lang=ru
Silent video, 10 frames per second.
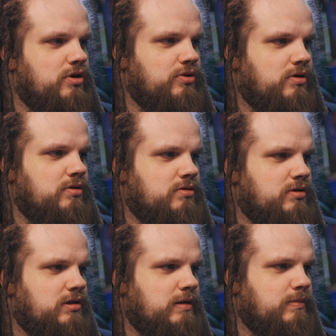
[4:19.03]
но
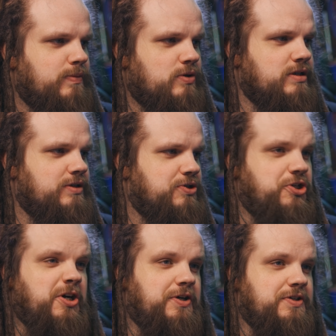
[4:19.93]
как бы просто
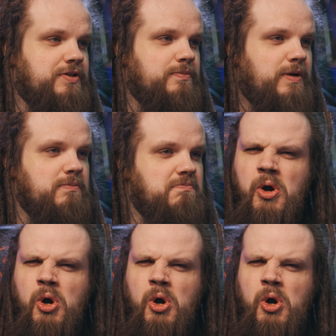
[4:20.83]
чекайте Прям.